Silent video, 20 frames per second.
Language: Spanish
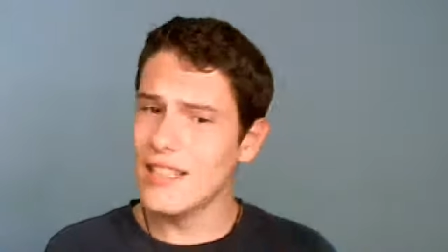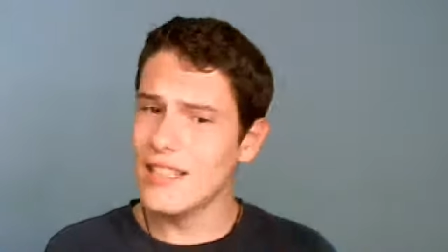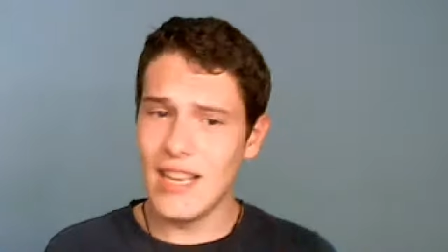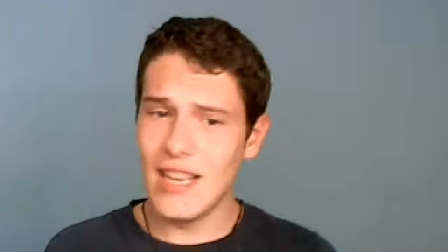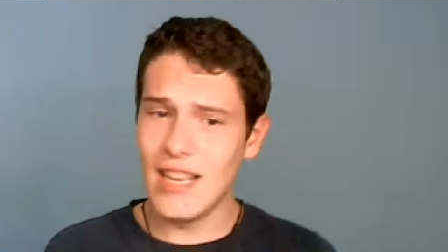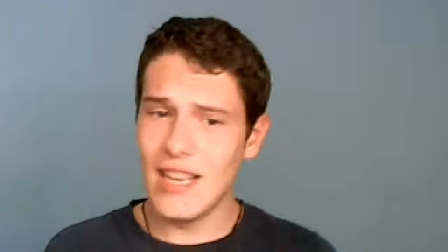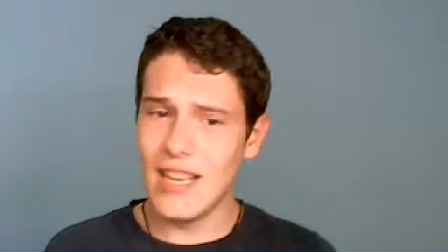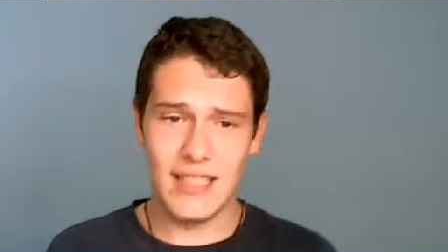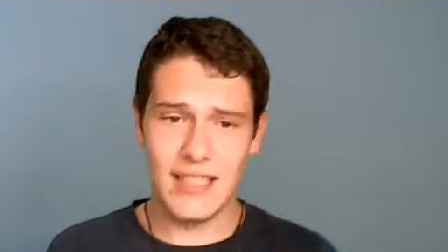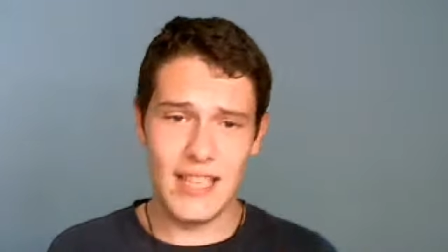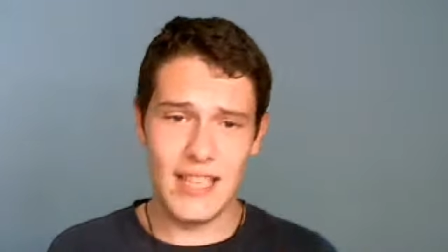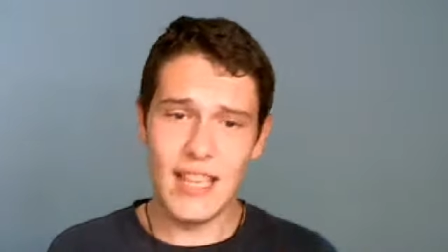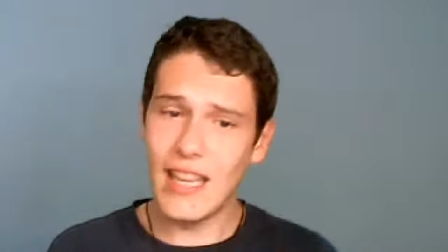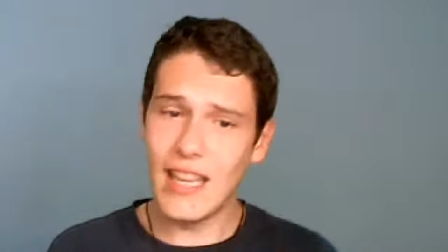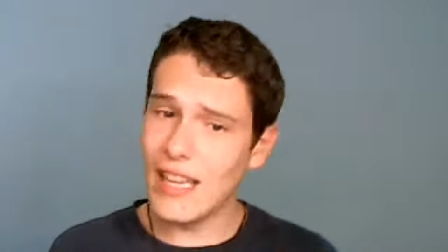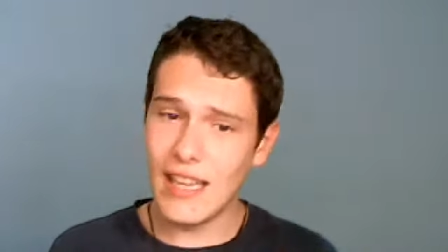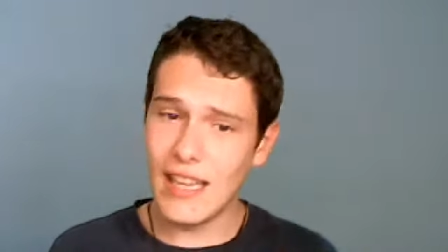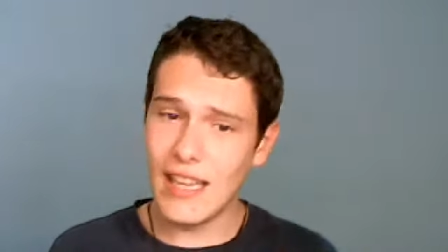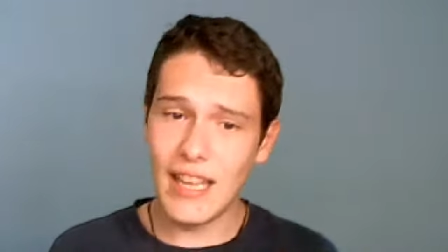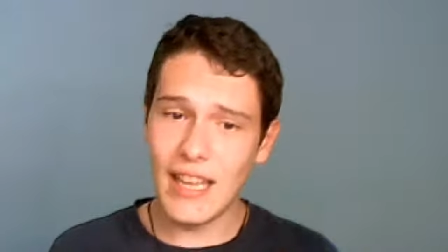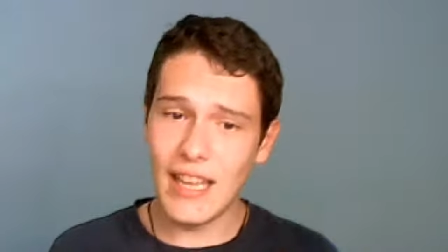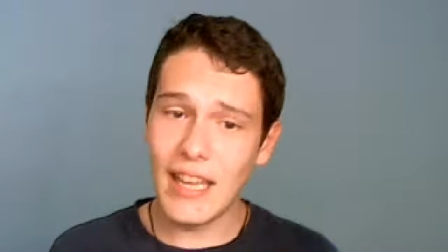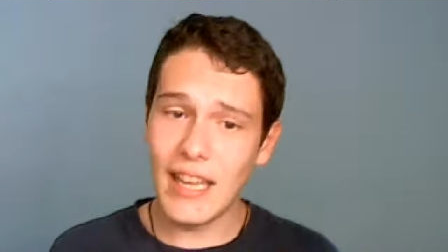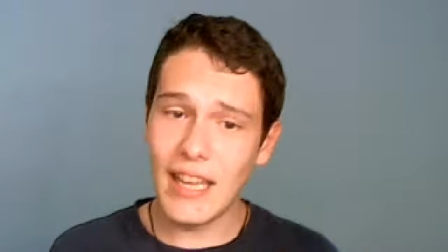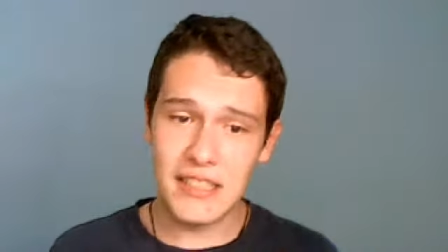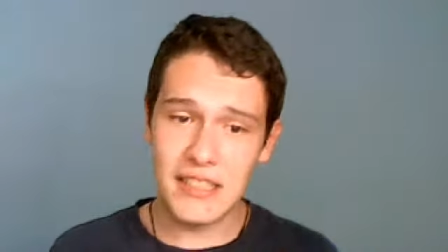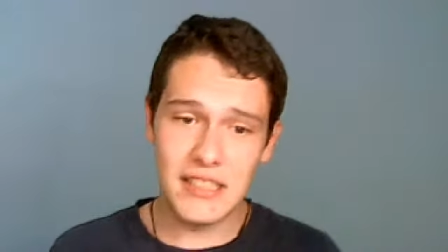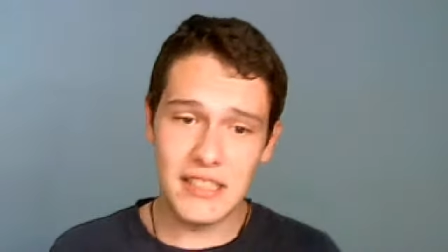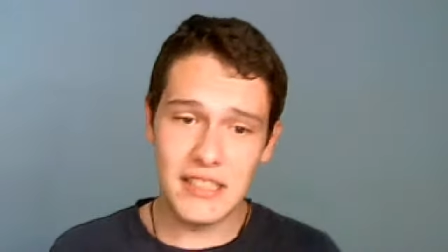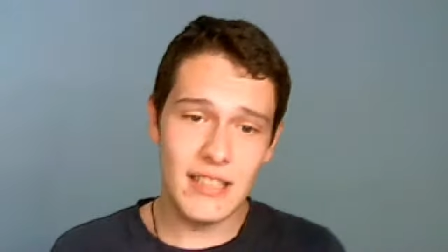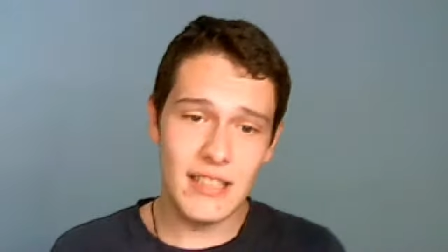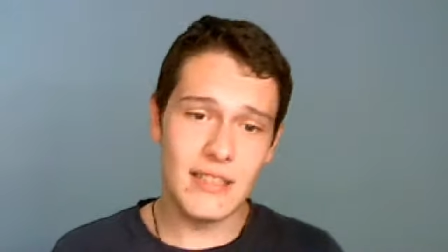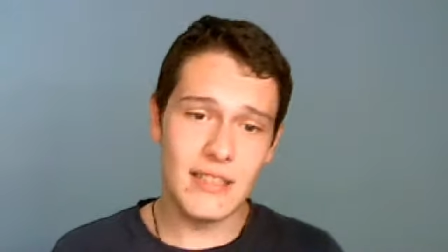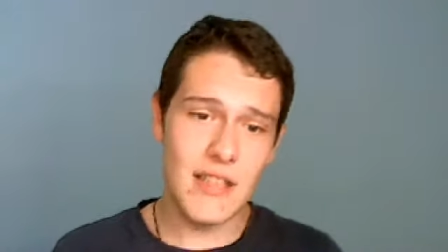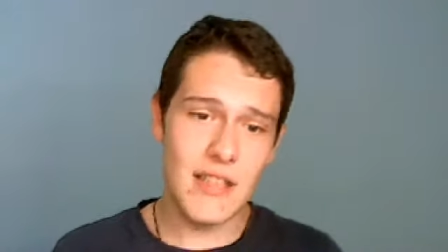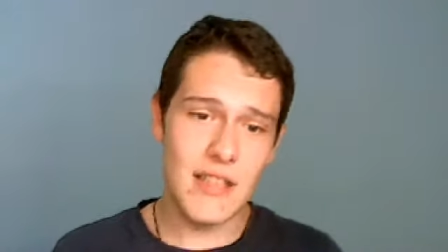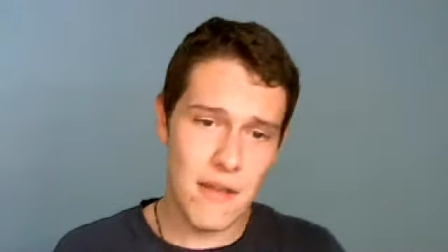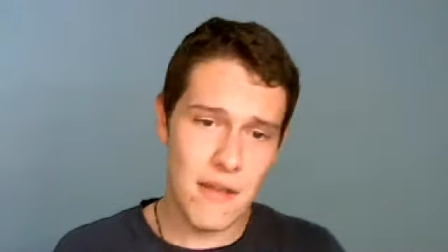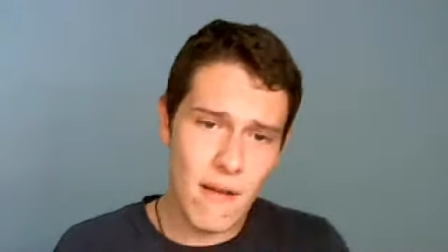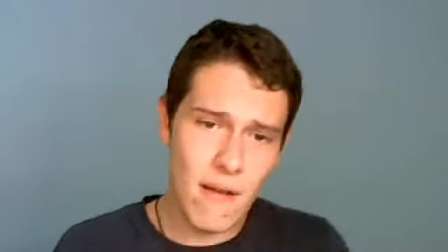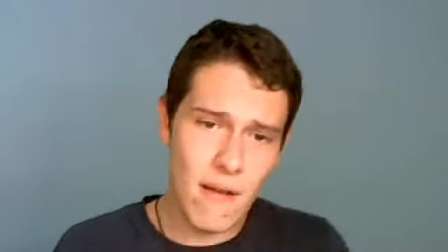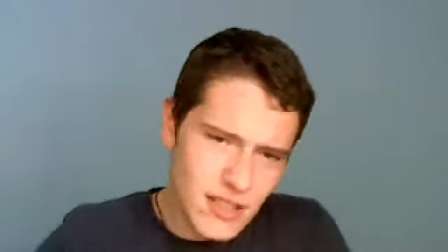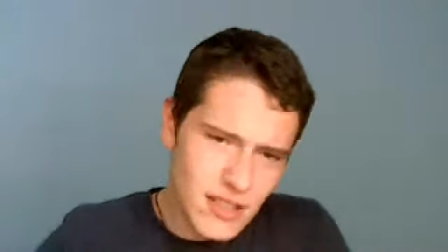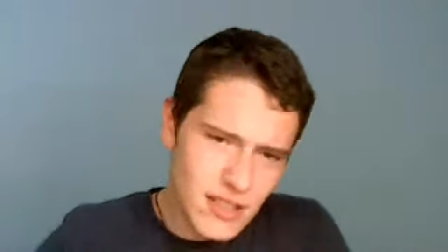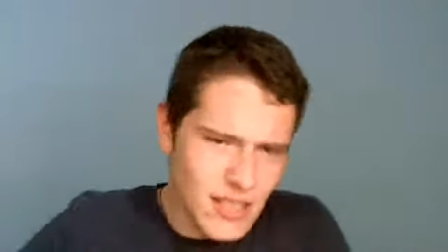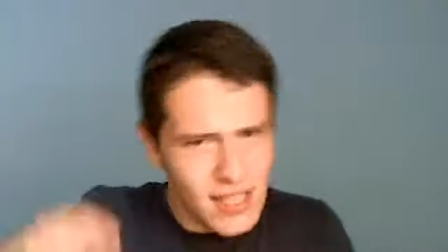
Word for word: Así que, así que dice, oh, si es que